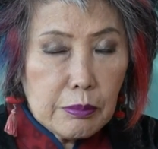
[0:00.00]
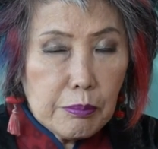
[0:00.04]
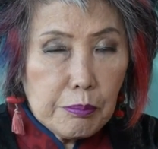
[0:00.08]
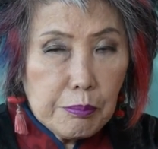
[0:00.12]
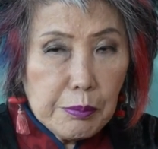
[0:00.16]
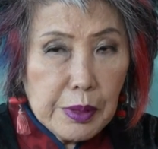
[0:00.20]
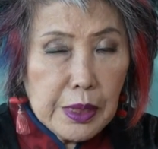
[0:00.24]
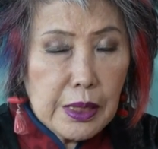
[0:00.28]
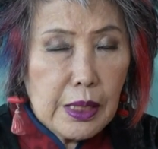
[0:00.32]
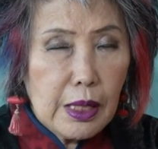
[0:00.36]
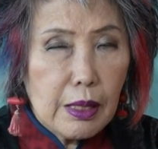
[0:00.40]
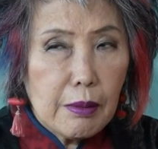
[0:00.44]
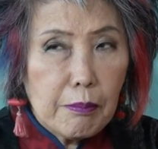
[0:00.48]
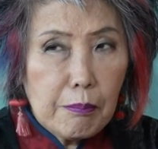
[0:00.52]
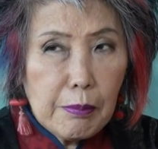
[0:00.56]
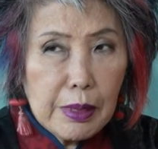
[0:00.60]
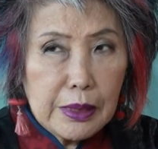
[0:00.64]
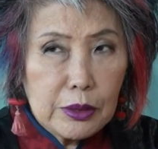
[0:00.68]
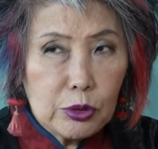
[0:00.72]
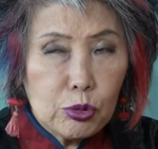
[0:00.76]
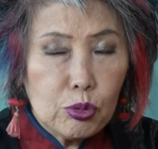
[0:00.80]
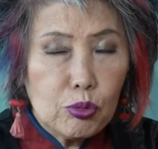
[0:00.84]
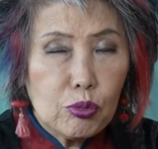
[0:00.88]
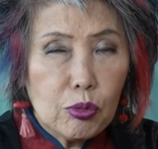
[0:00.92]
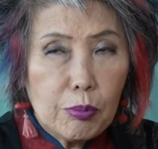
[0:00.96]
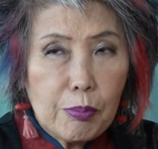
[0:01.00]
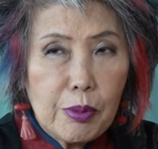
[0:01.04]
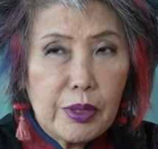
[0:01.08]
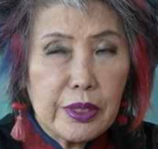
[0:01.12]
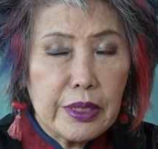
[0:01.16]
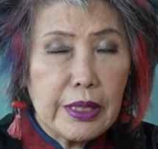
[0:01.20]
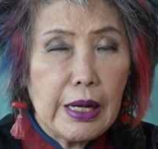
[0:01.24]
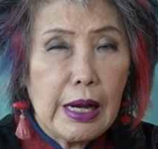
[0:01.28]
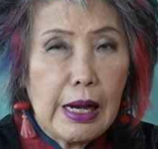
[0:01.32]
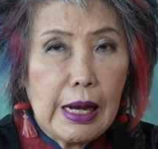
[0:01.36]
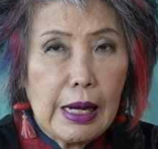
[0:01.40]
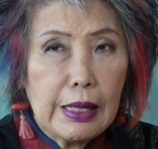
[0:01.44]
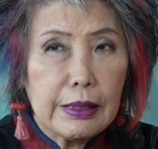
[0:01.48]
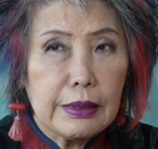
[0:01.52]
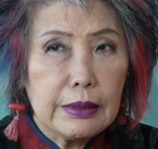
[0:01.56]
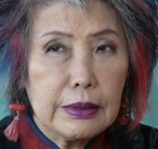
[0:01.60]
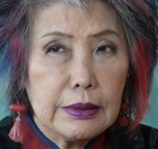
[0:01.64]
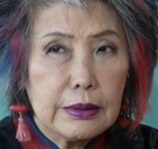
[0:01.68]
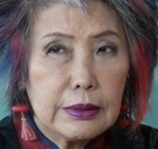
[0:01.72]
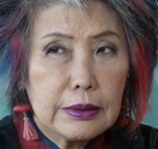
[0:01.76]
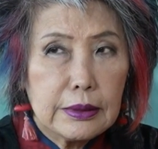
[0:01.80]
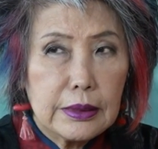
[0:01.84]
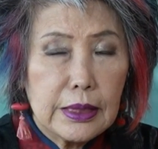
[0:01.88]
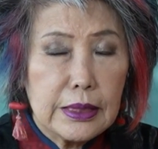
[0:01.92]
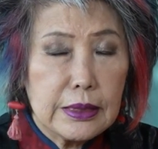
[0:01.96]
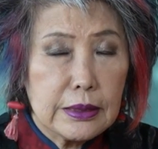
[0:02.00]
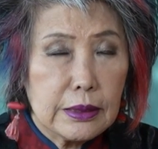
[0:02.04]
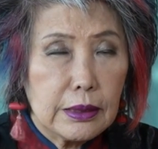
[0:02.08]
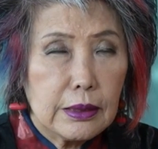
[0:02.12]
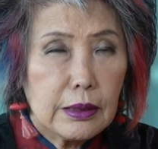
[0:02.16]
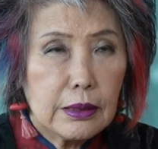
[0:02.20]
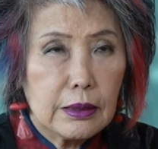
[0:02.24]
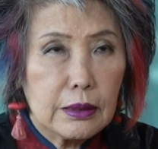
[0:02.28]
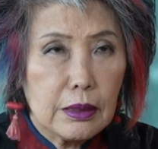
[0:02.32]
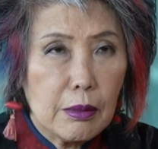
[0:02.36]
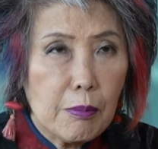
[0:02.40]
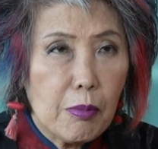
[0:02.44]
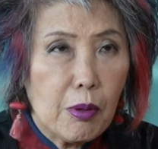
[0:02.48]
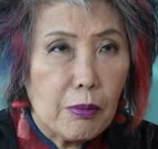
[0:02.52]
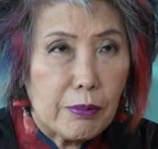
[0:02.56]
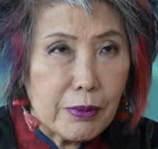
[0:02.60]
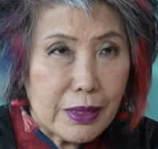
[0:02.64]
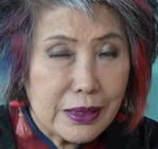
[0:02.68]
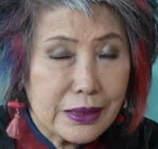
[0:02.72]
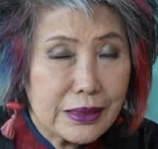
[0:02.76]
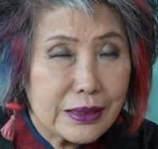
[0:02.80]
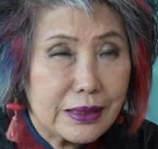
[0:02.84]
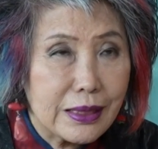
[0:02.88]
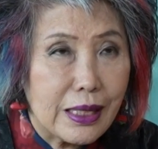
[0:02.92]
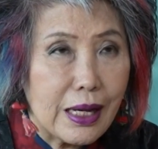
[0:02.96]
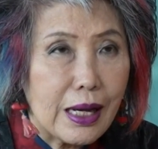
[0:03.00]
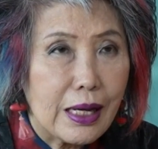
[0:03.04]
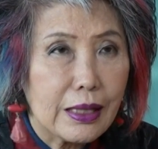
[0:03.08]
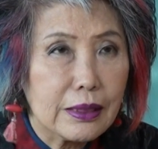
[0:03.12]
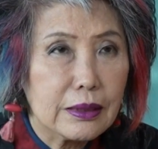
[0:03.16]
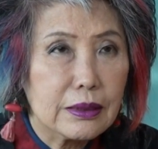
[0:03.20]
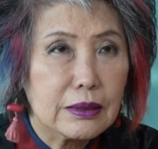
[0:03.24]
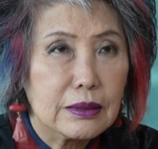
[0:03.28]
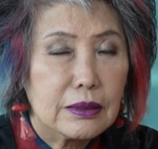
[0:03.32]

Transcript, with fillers: เมื่อมันถูกบริหารในเชิงระบบราชการ